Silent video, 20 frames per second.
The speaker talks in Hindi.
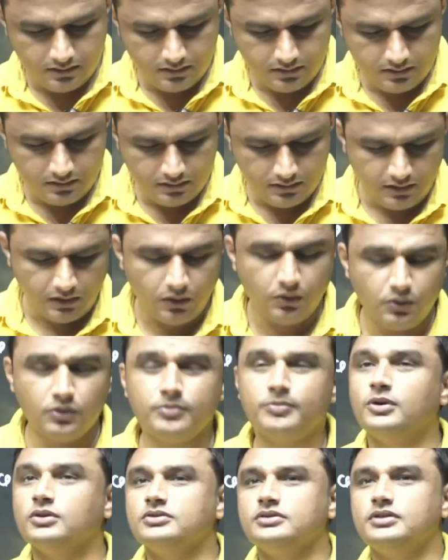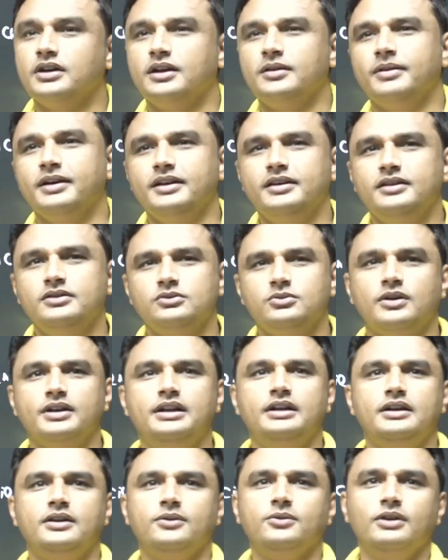या और बहुत सारे भाई हैं जो वहाँ
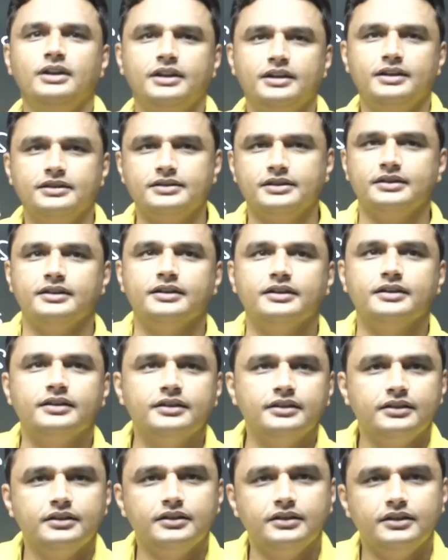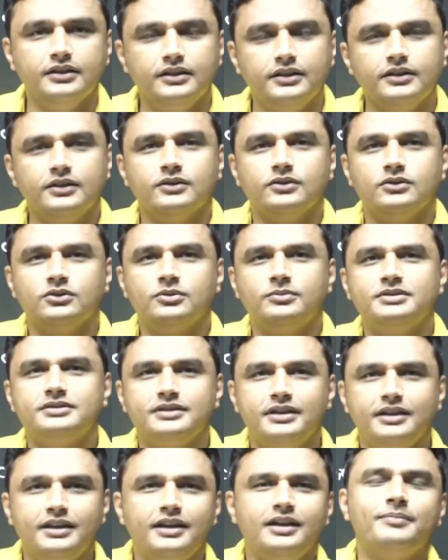इंटरव्यू लेने जाते हैं तो बस
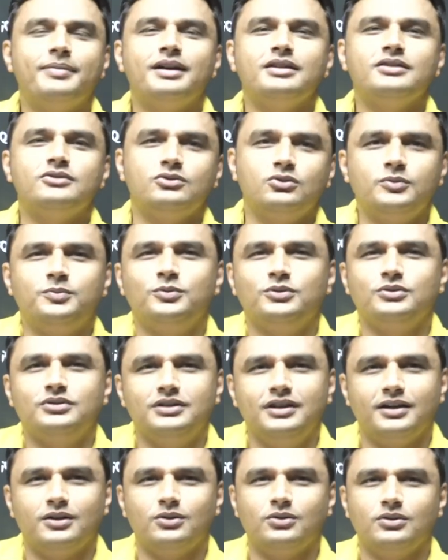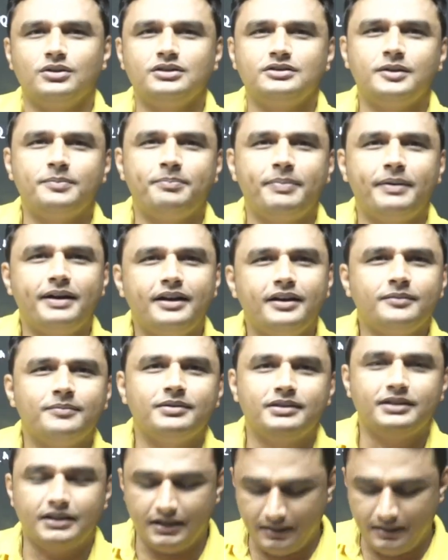एक बात जरूर पूछ लिया करो कि सर पैटर्न बताने में